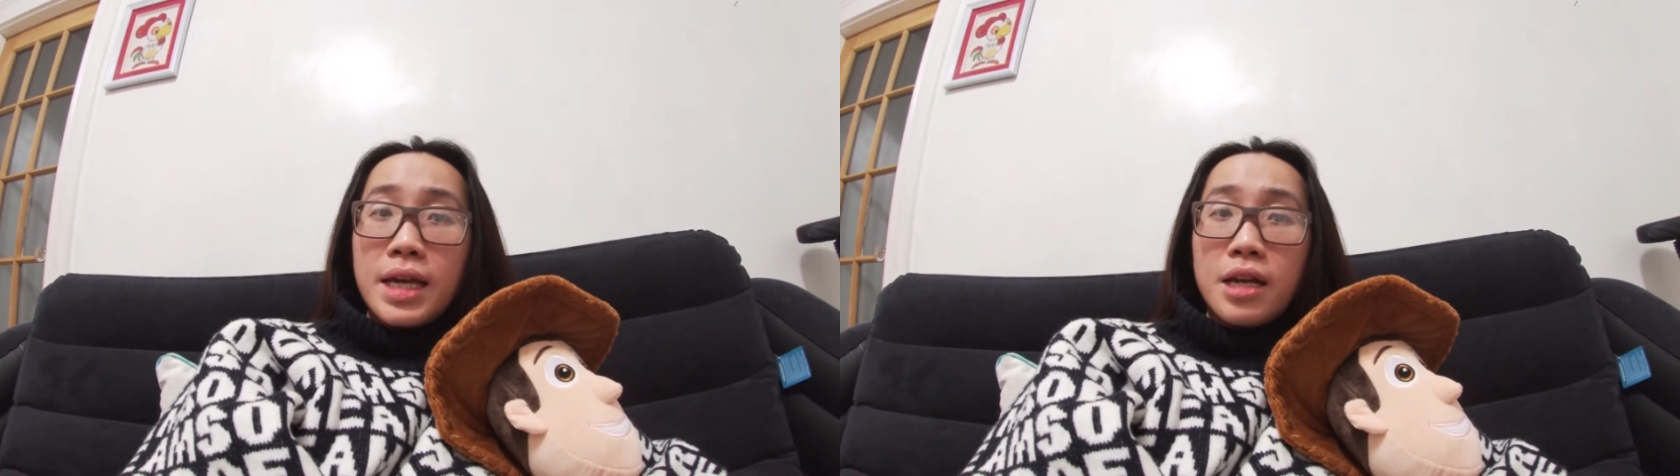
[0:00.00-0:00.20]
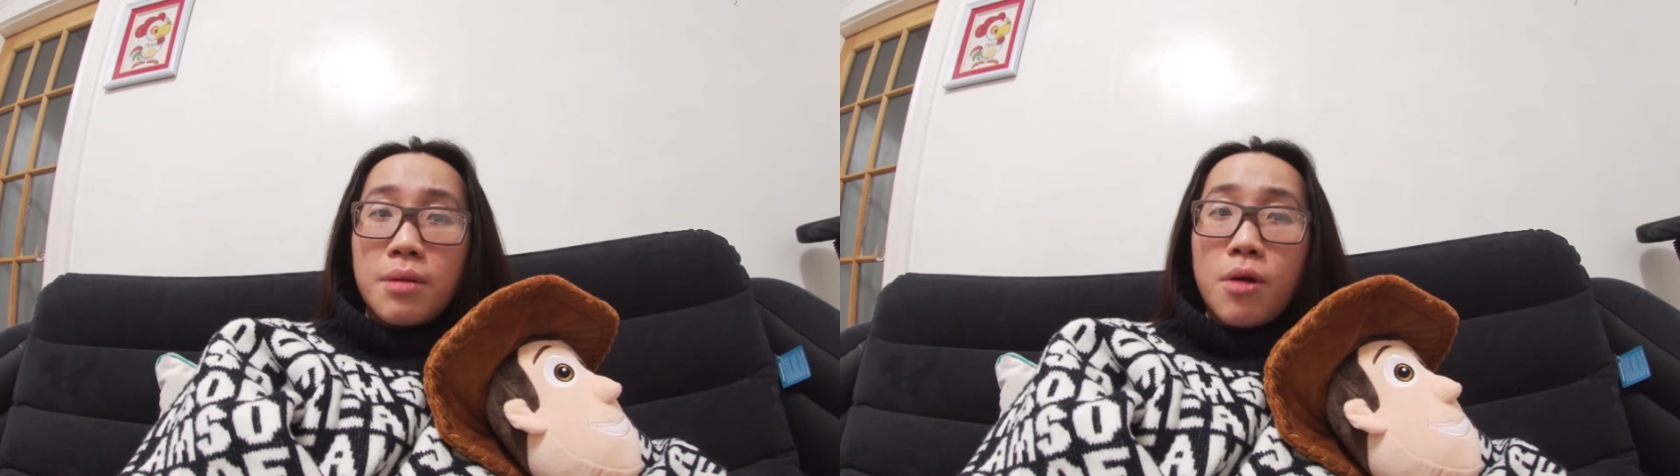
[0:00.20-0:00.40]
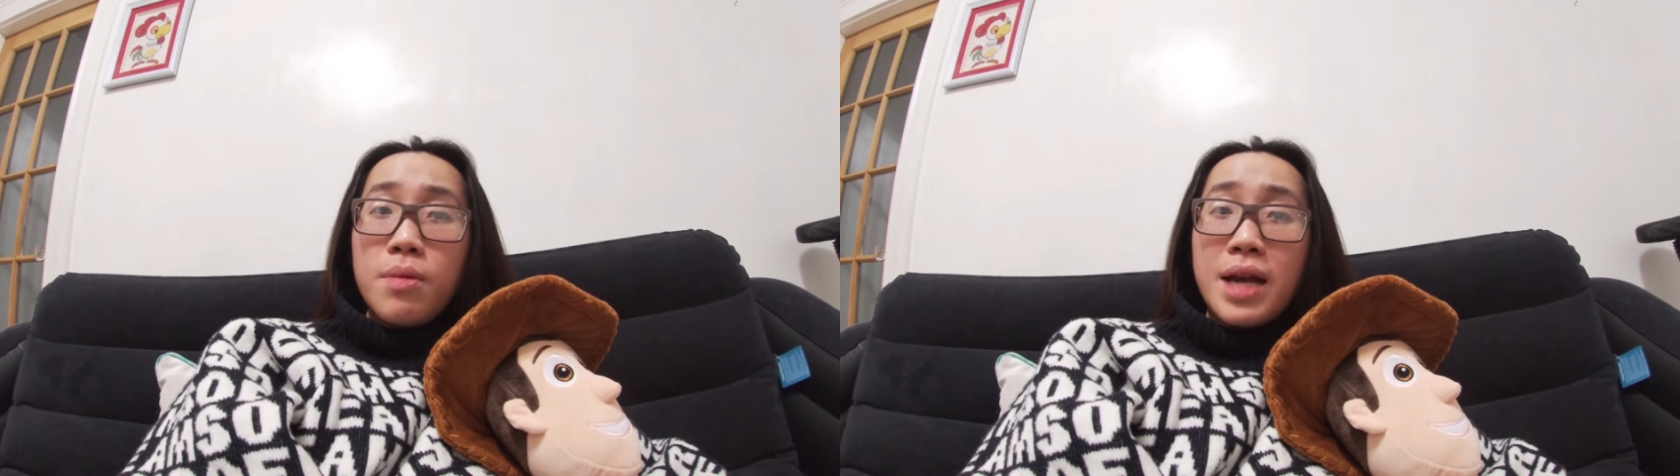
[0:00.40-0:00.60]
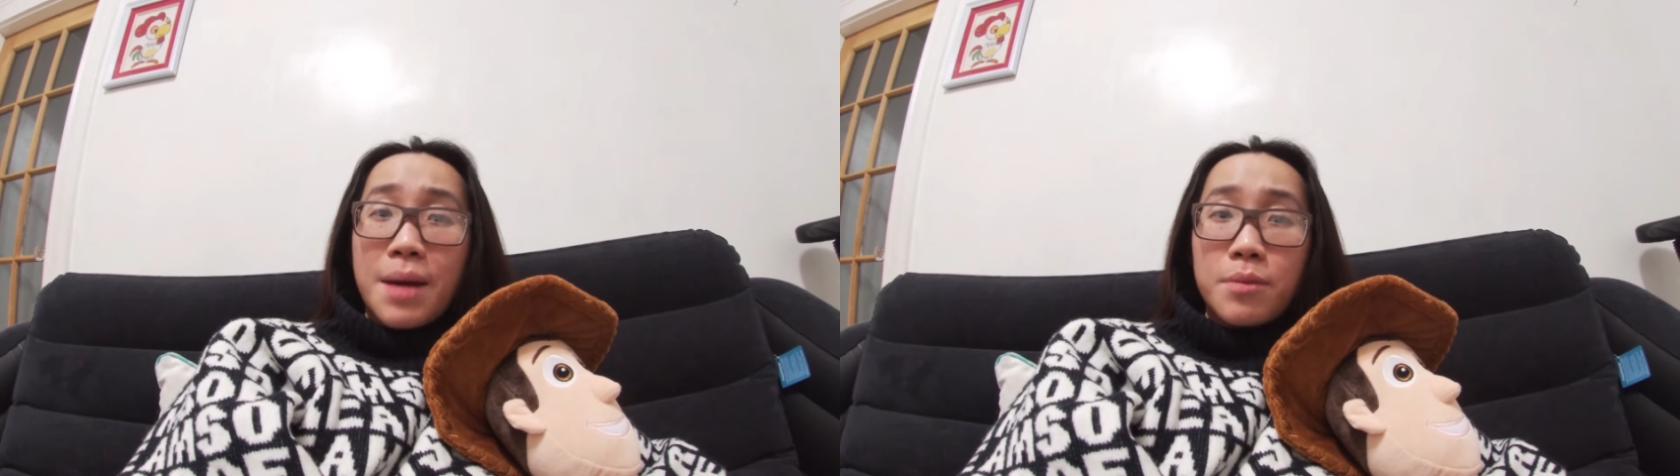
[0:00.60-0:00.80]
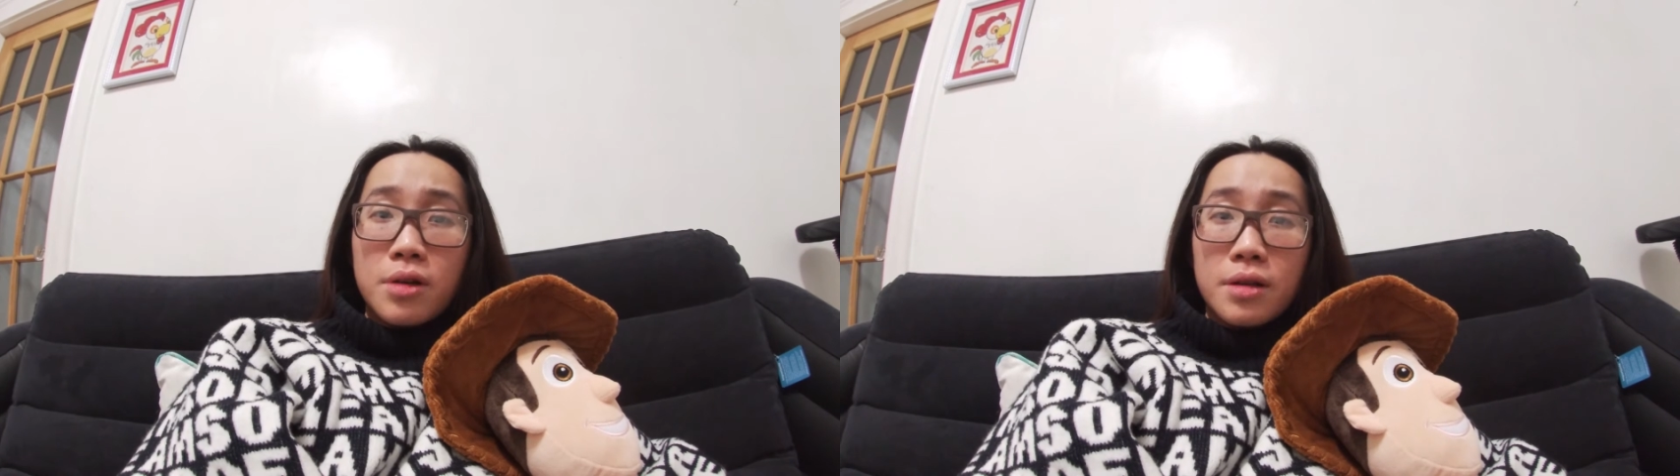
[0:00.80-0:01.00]
hay là
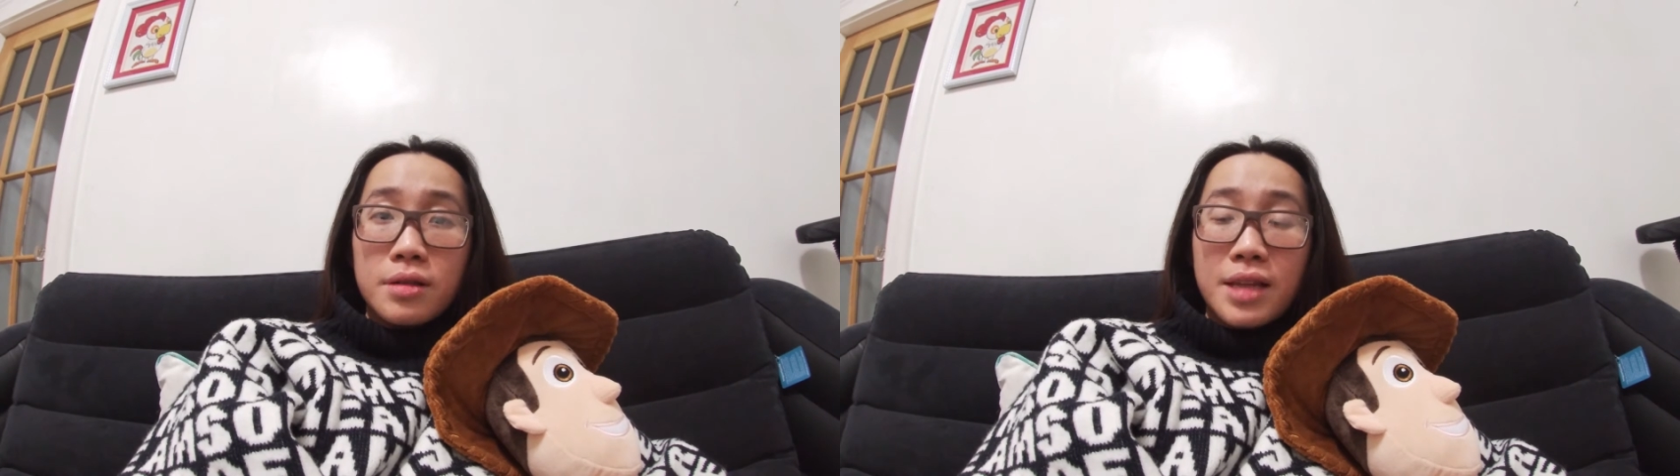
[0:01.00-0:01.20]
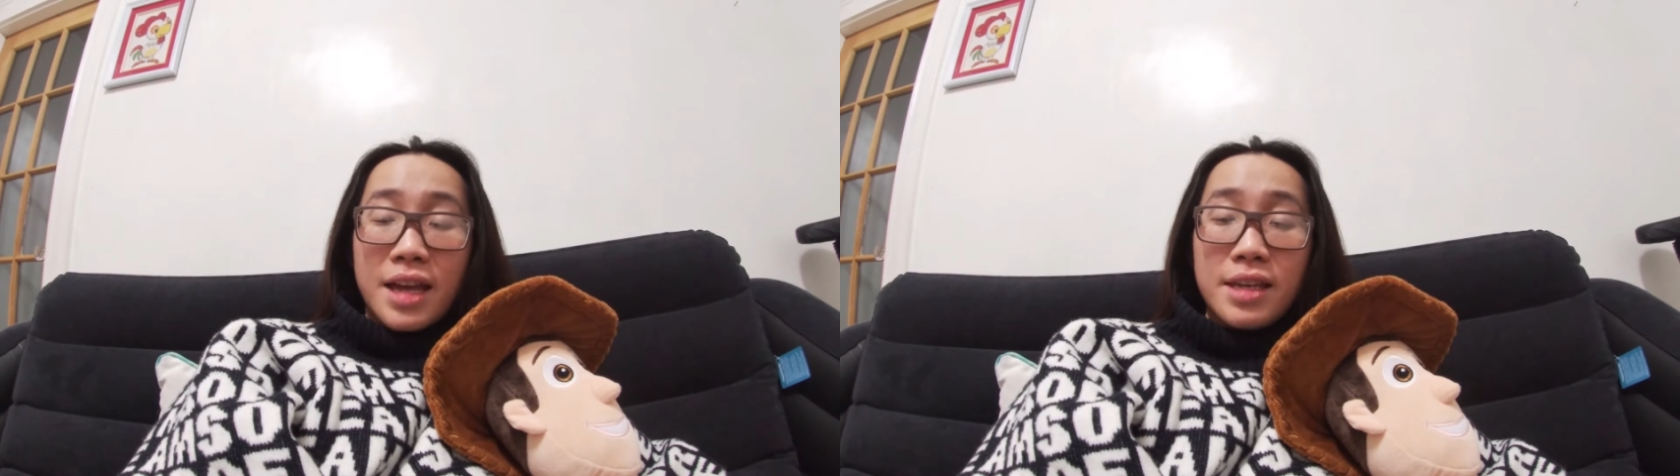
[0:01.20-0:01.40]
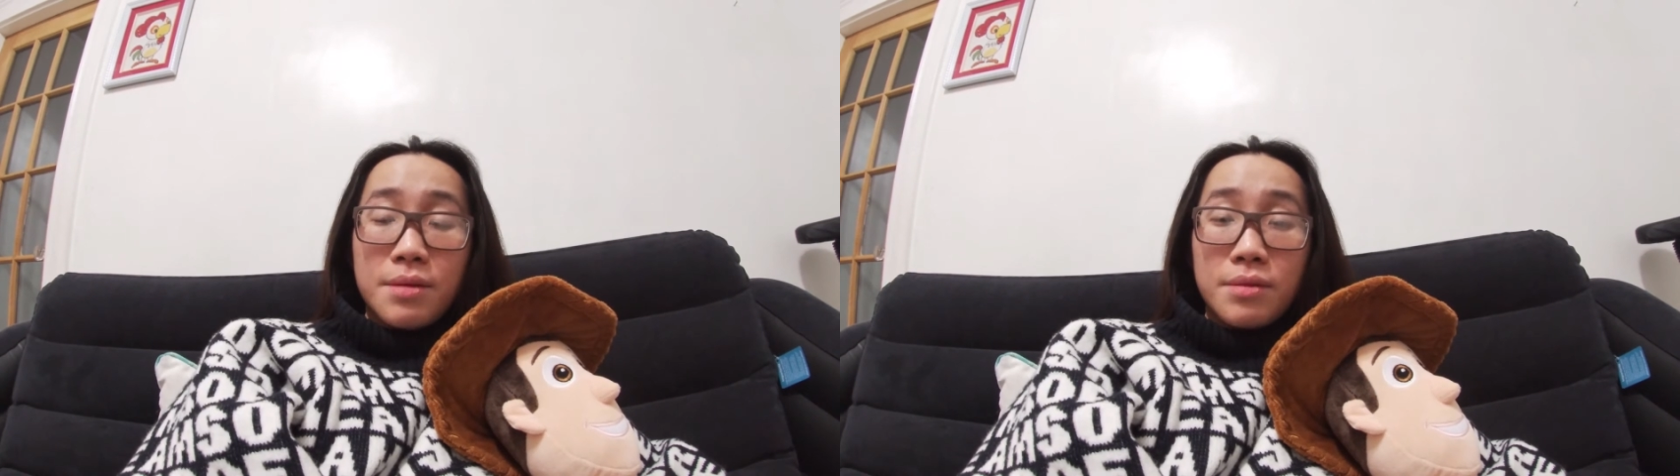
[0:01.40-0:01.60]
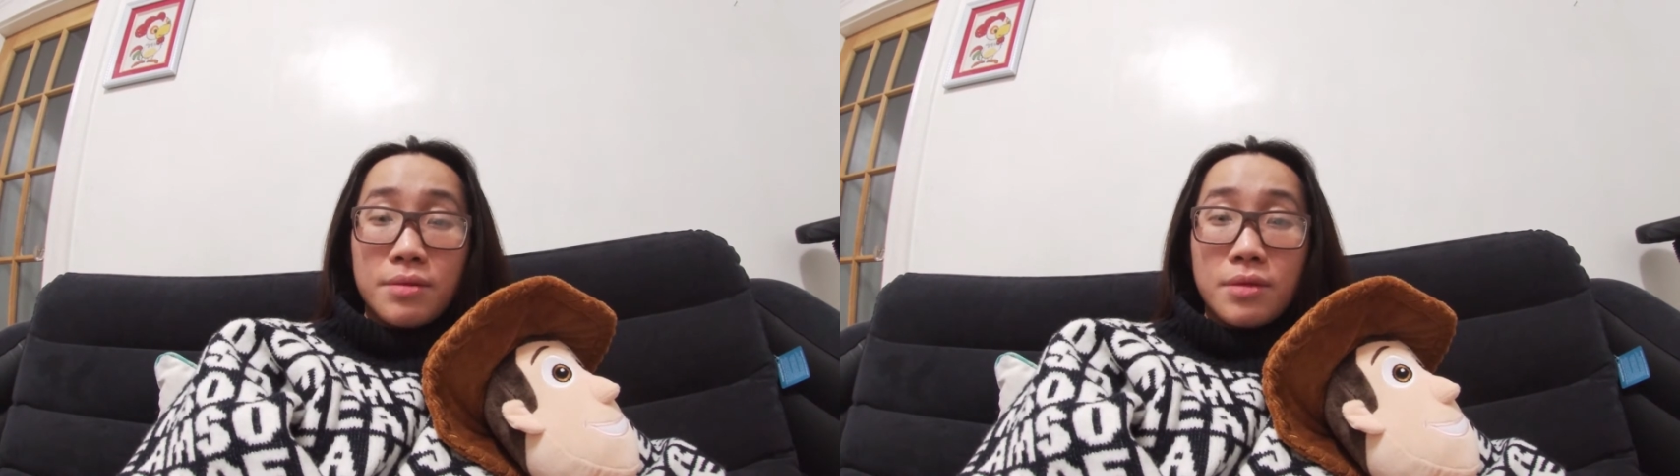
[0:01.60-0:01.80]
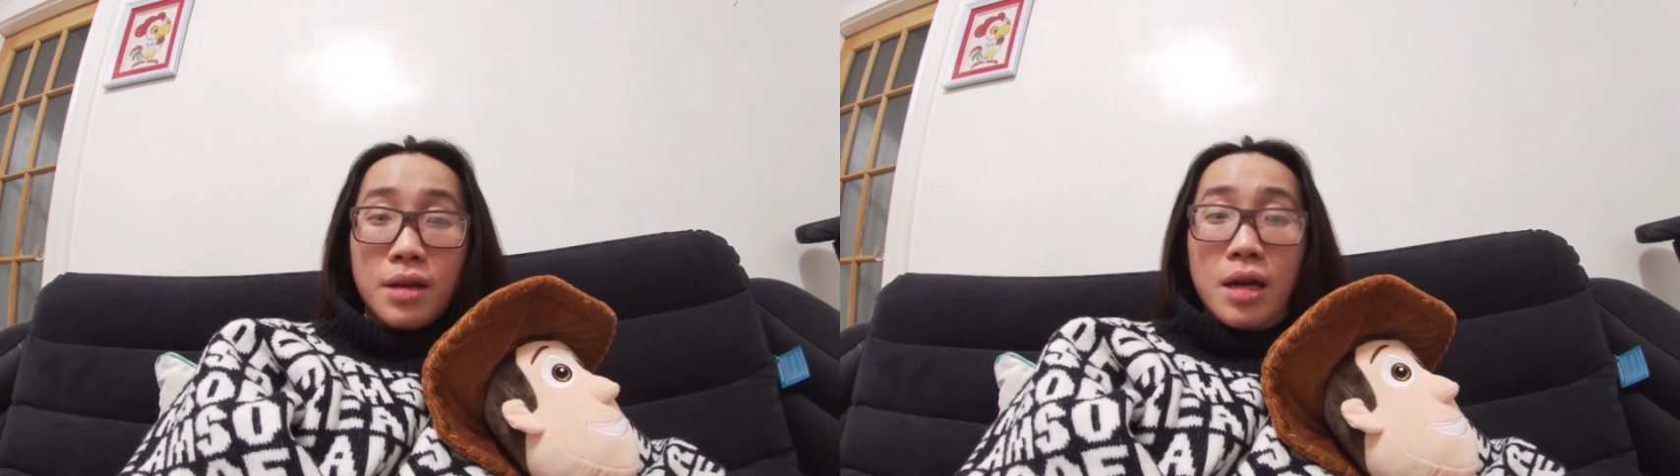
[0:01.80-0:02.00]
45 rồi tại vì